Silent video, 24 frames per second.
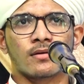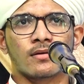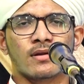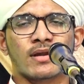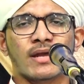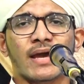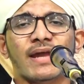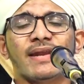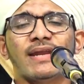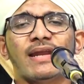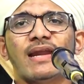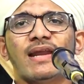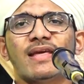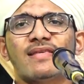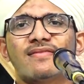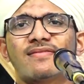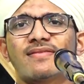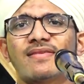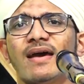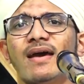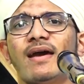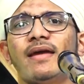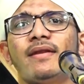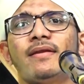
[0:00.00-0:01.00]
لأن
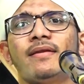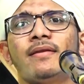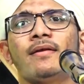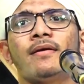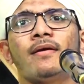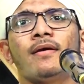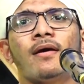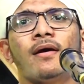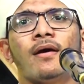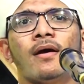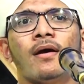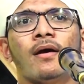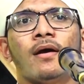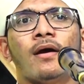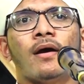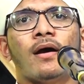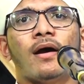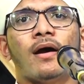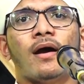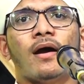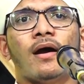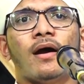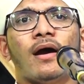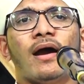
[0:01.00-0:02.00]
الإنسان
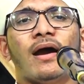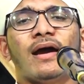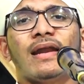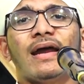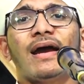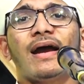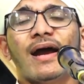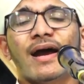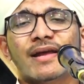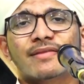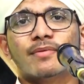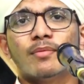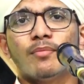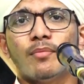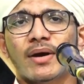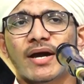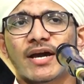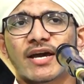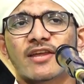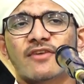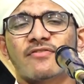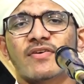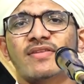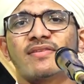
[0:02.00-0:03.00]
على عدم
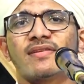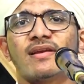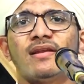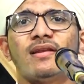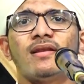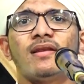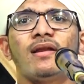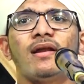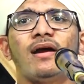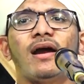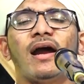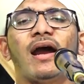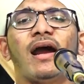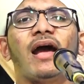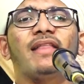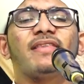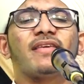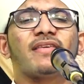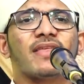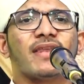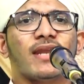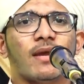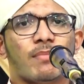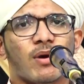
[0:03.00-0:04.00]
معرفة
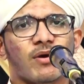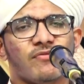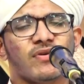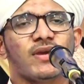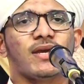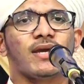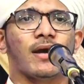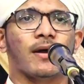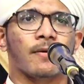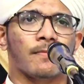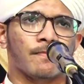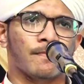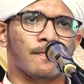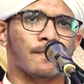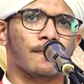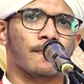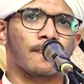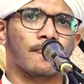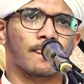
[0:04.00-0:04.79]
الأحاديث النبوية